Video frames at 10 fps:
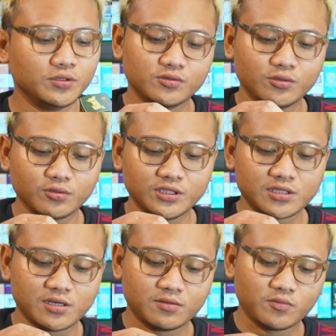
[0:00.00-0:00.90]
Untuk
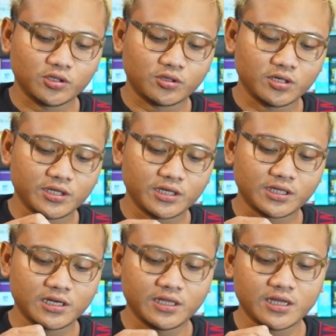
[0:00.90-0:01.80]
desain botolnya
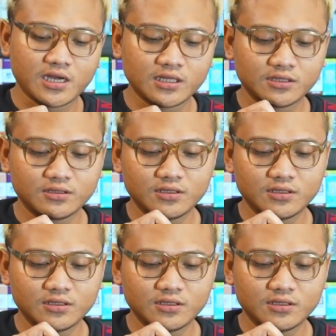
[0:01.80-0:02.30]
kita lihat